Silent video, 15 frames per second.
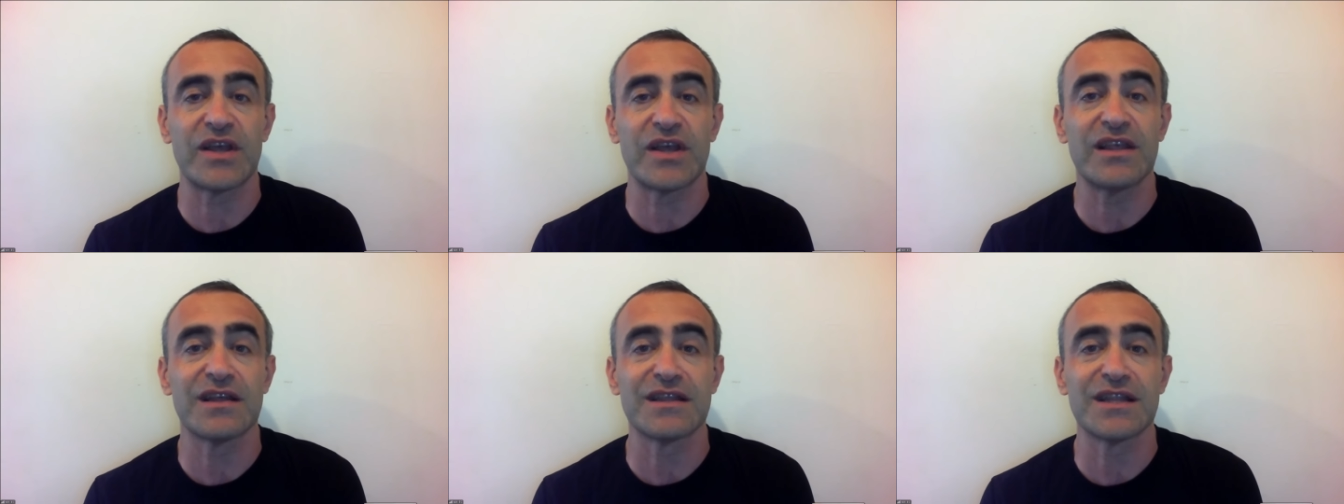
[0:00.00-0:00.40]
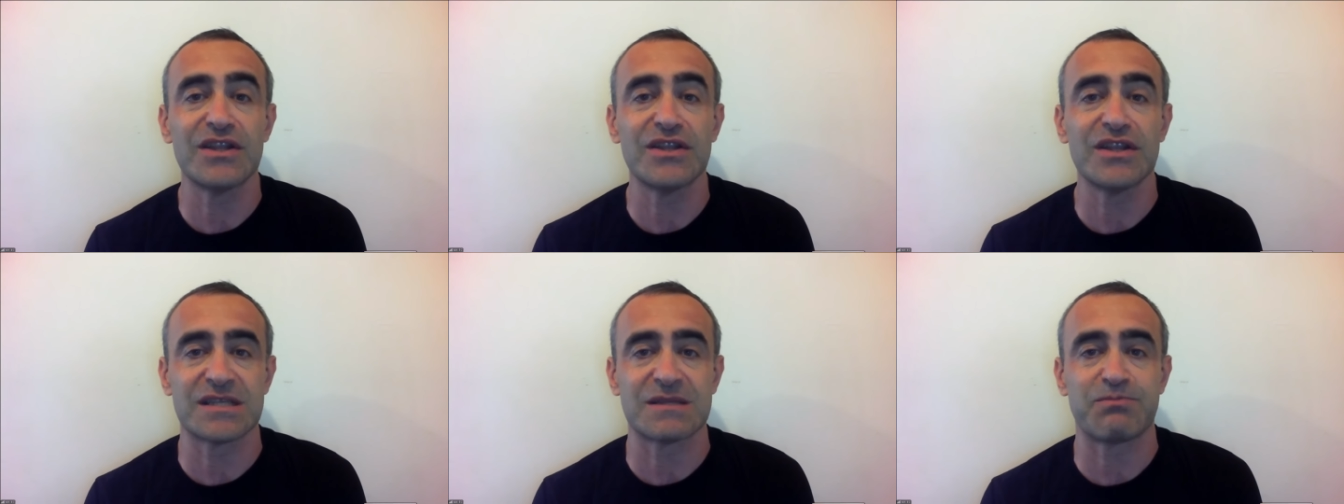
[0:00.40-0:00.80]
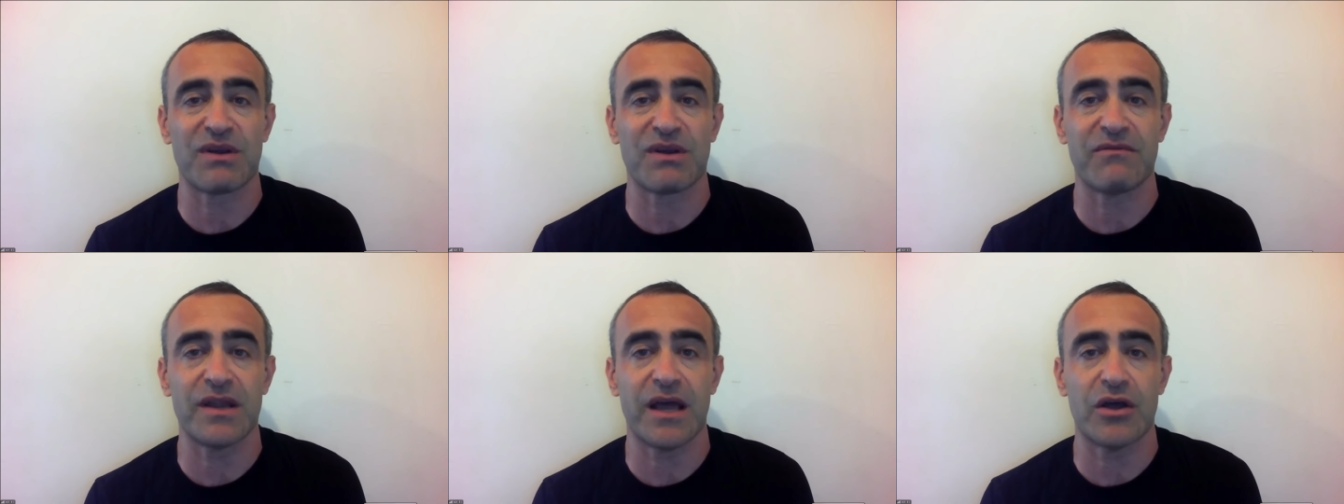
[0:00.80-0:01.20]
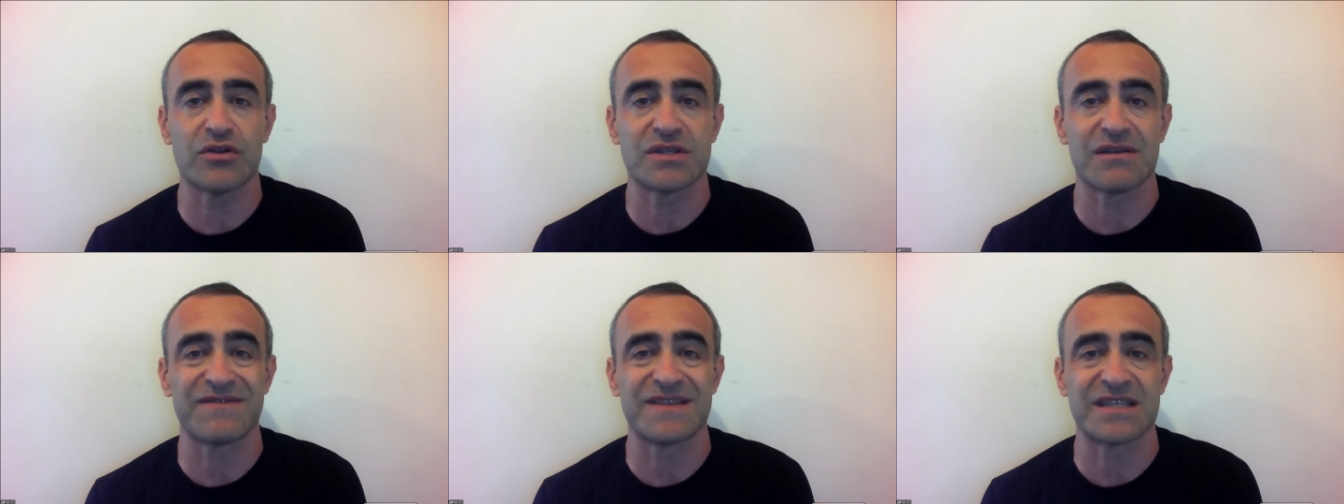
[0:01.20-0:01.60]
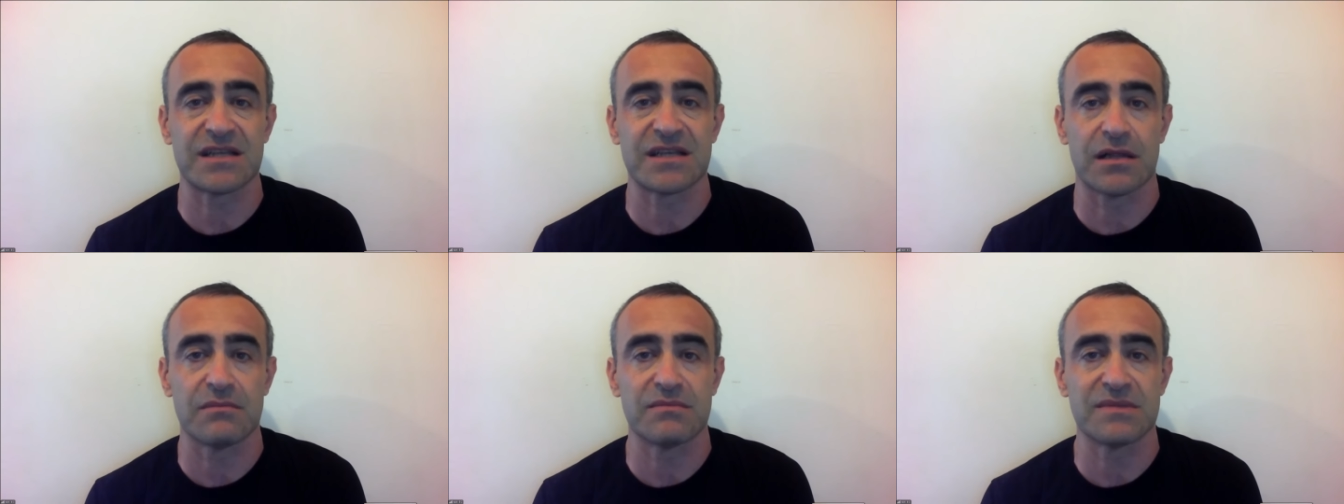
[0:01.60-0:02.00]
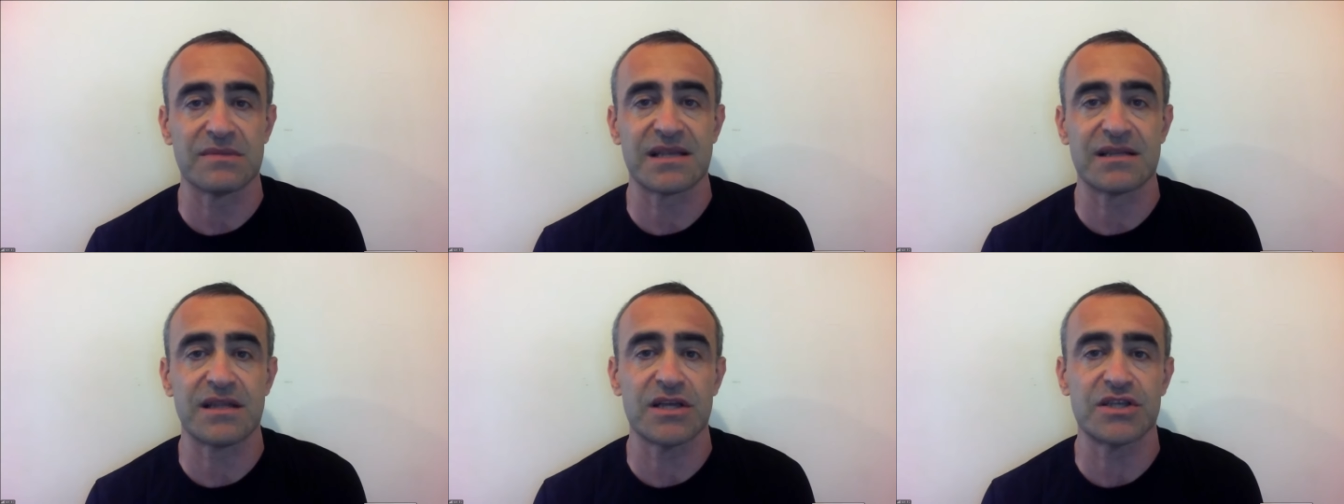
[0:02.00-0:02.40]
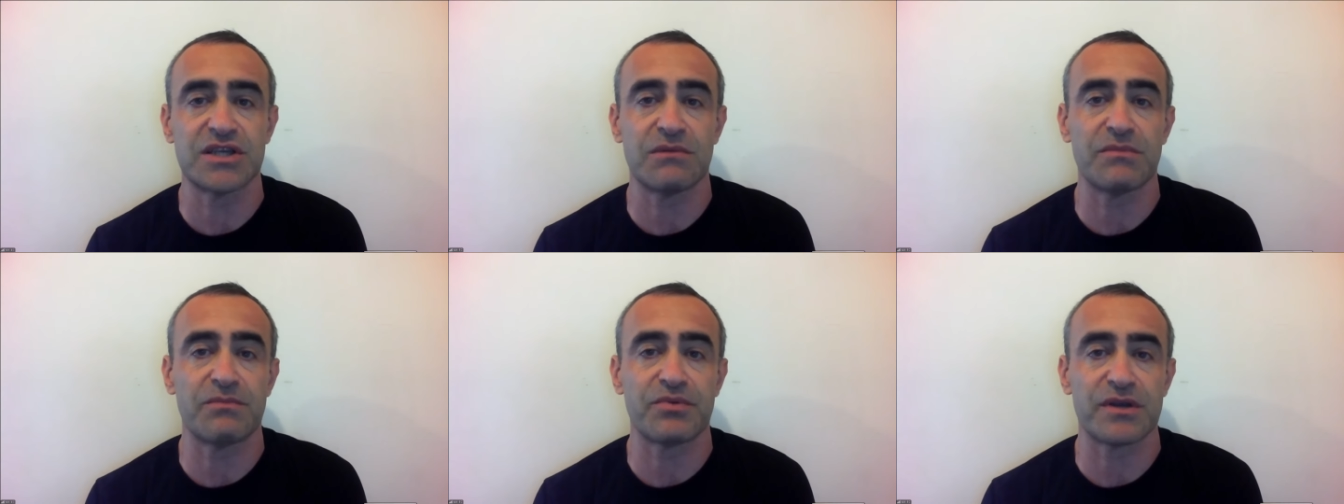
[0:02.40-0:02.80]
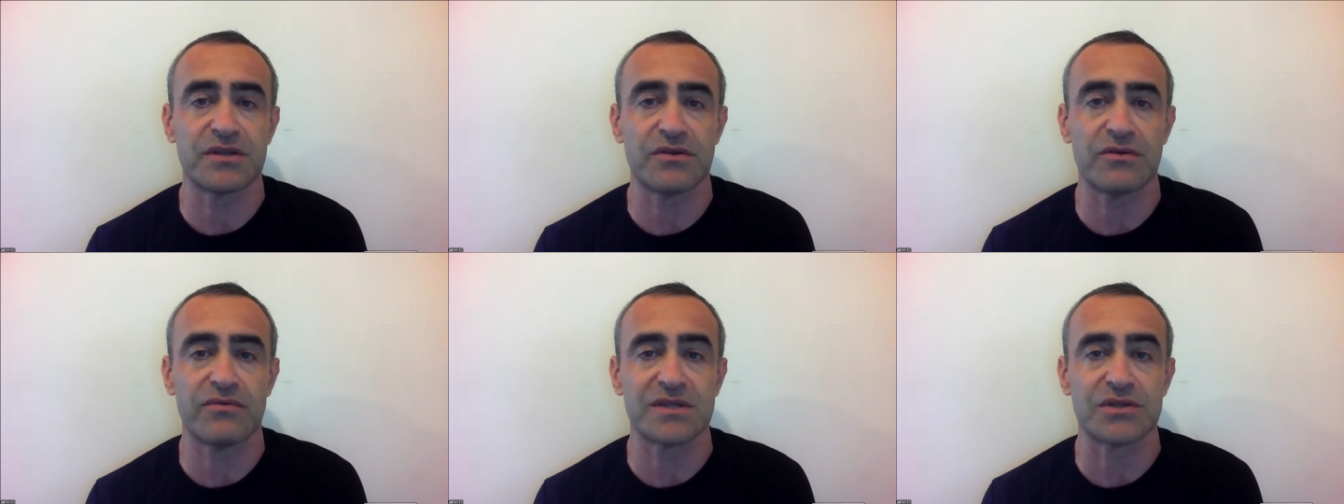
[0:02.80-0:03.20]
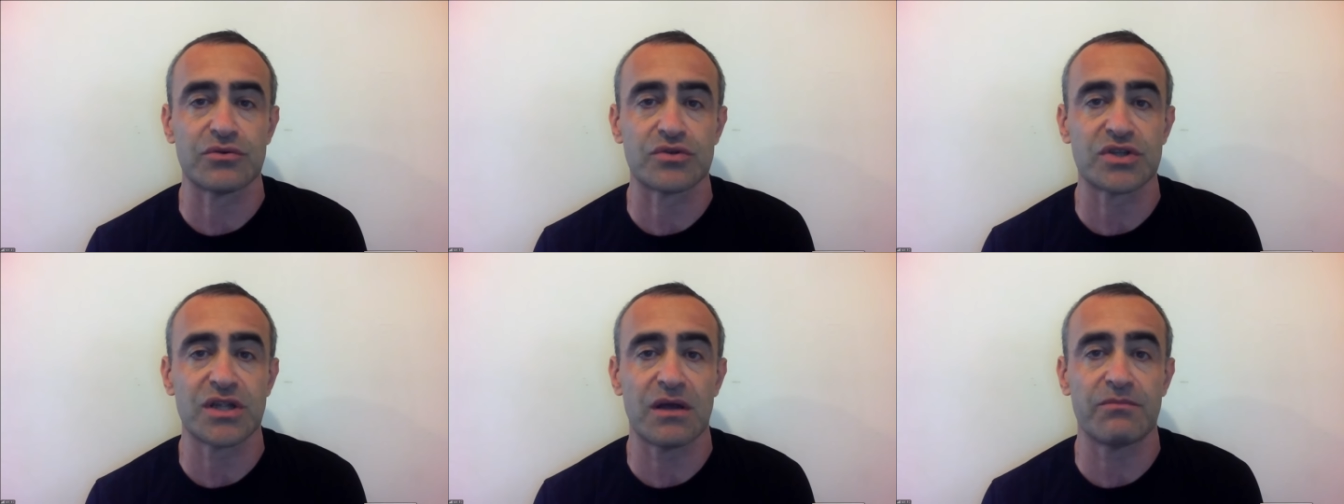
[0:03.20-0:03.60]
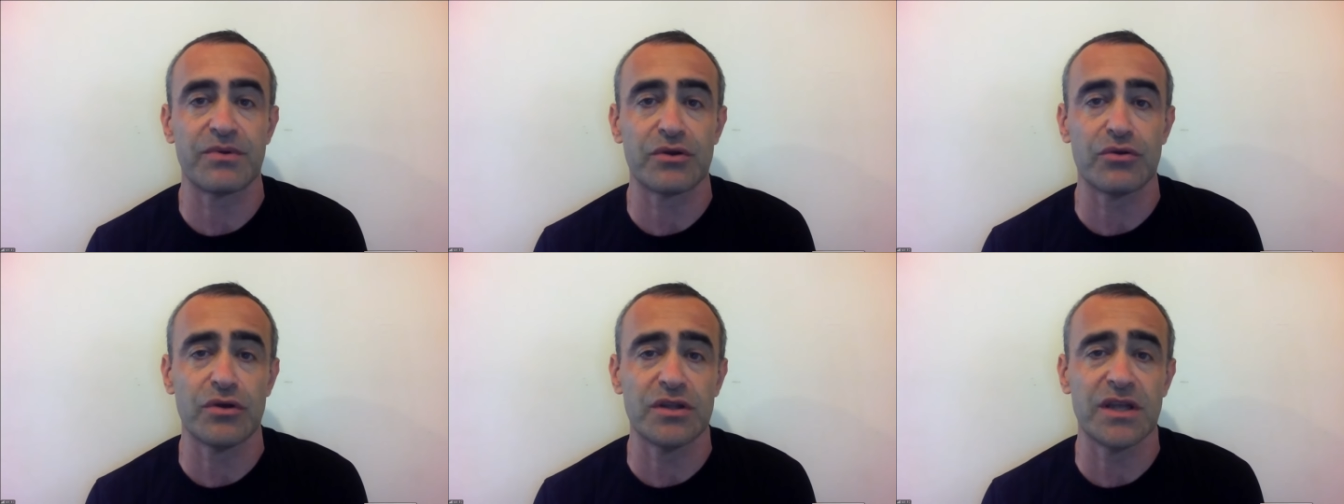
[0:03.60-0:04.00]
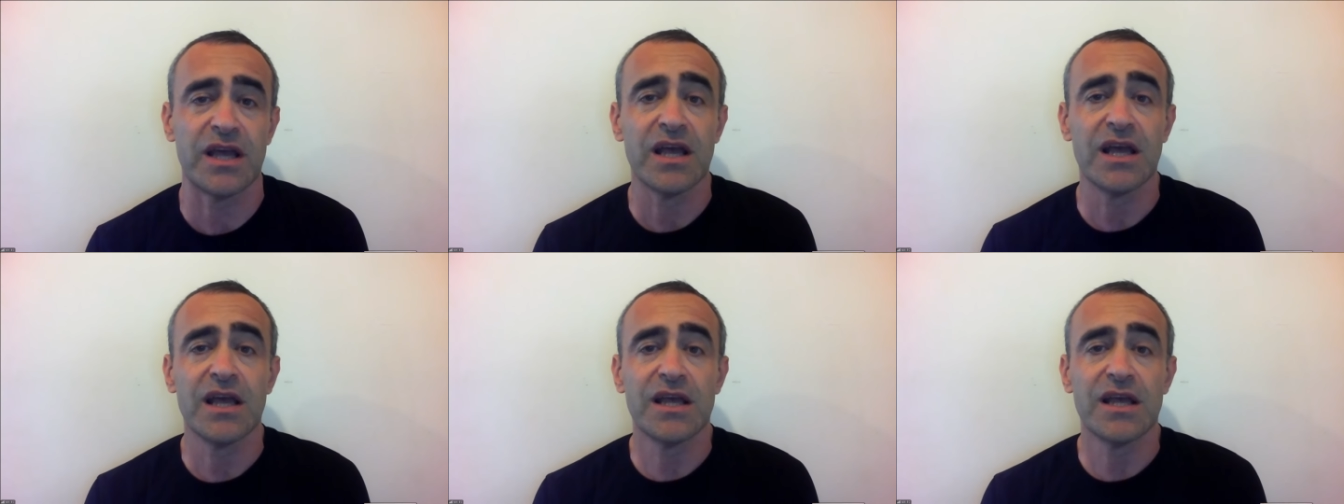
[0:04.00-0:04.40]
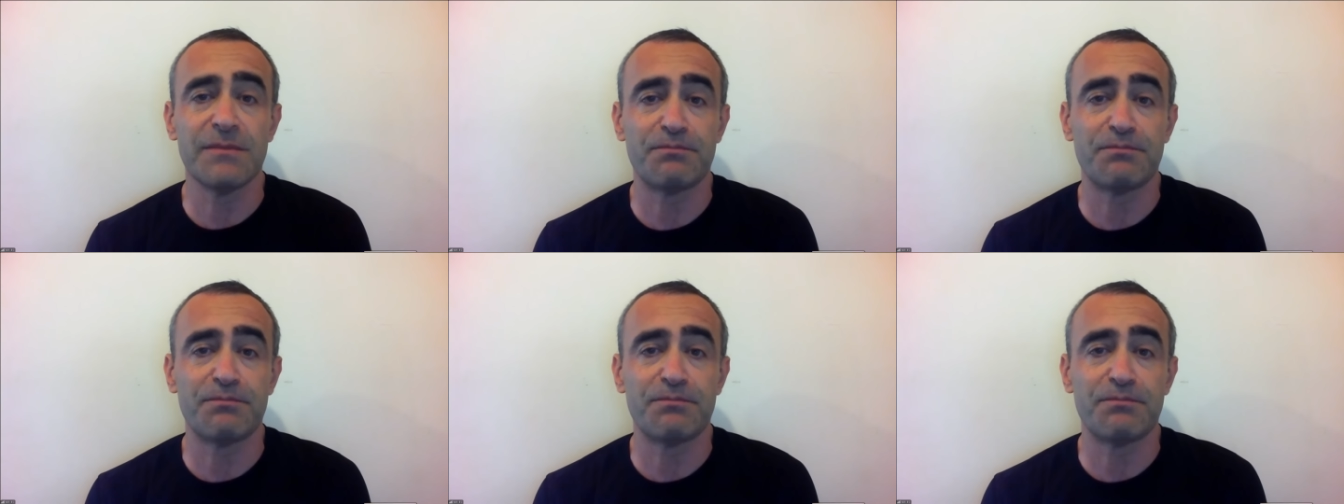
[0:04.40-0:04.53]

военные не справляются в целом с задачами противовоздушной обороны.